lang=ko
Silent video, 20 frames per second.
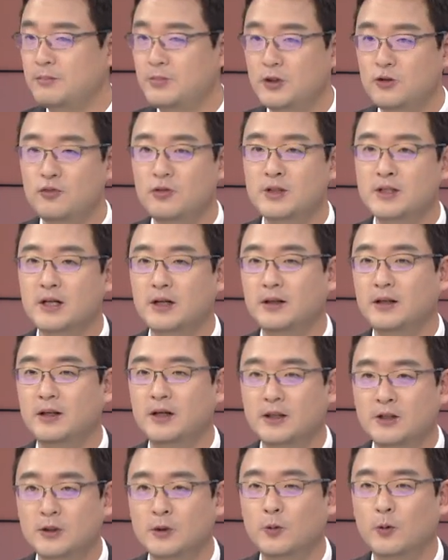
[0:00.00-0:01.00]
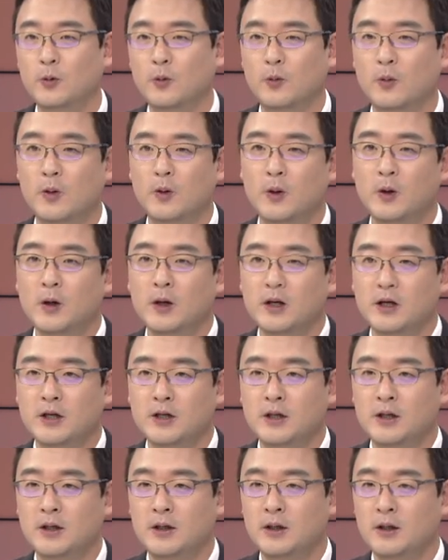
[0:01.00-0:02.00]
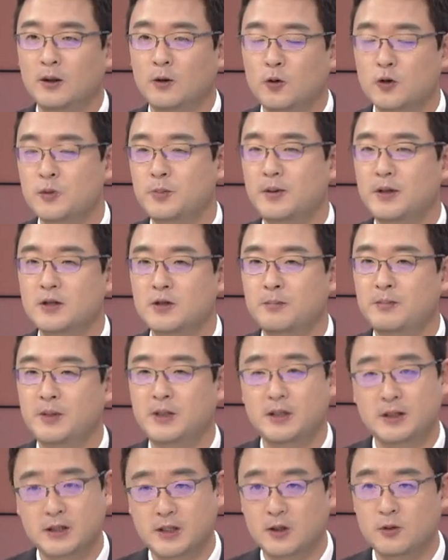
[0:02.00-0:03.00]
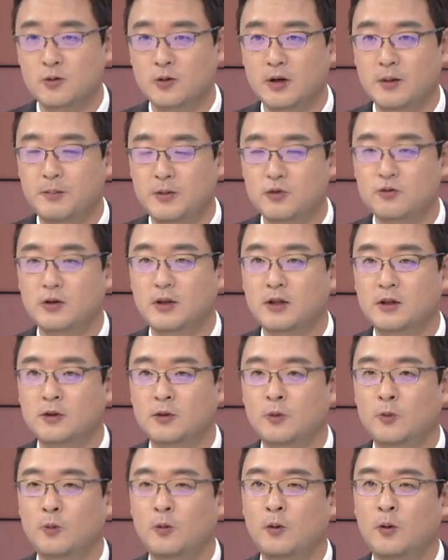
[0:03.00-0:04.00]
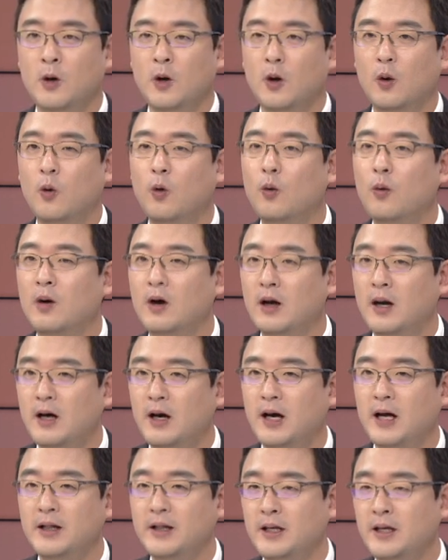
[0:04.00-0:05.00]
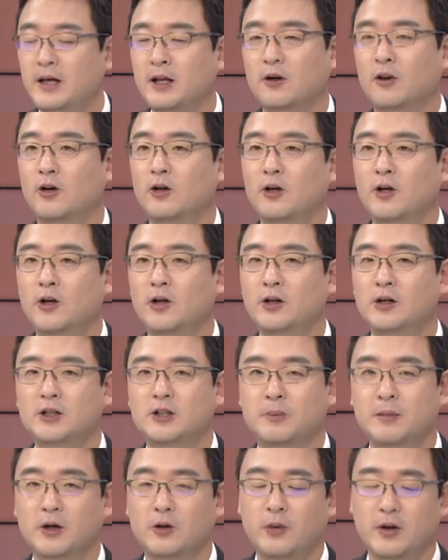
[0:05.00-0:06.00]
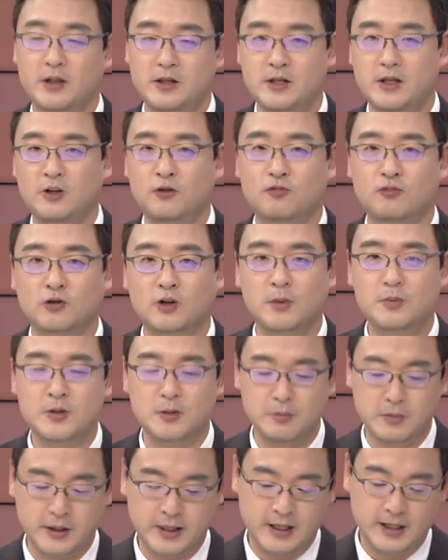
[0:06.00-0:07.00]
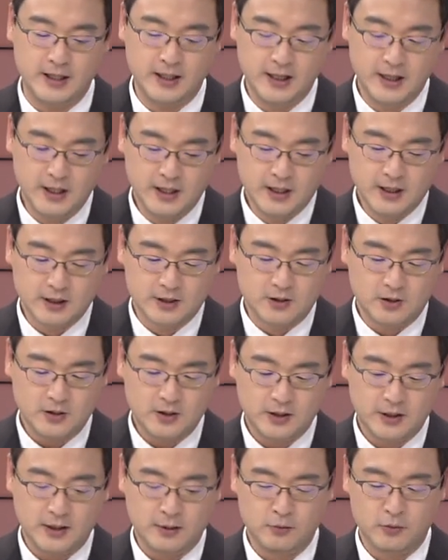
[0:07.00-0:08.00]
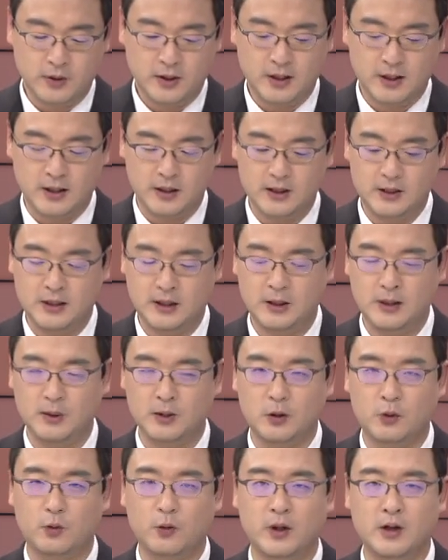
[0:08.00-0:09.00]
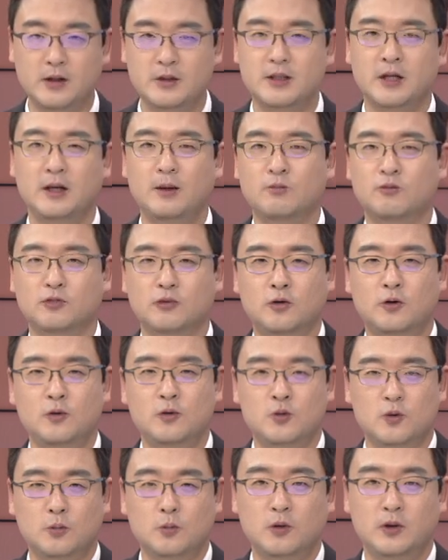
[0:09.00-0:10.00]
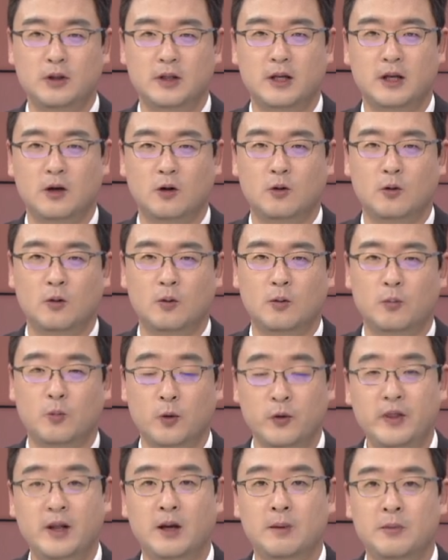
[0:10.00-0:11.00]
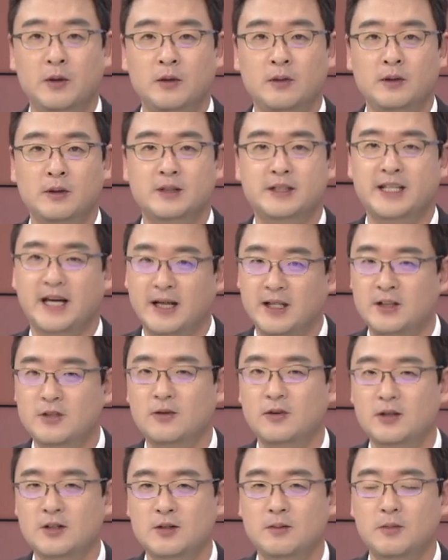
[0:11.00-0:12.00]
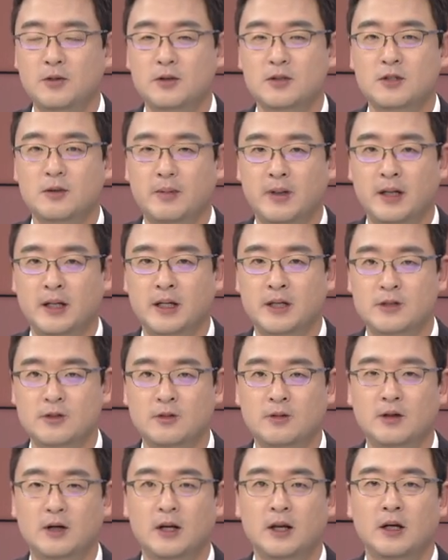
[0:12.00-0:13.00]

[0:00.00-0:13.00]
비중이 상당히 크고 이 코스피에서 시가총액 비중이 크고 네. 호가 하나에 걸려있는 금액이 굉장히 두껍습니다. 그렇기 때문에 이 굉장히 무거운 종목이다라고 본다면 장기적인 측면에서 봐야겠죠.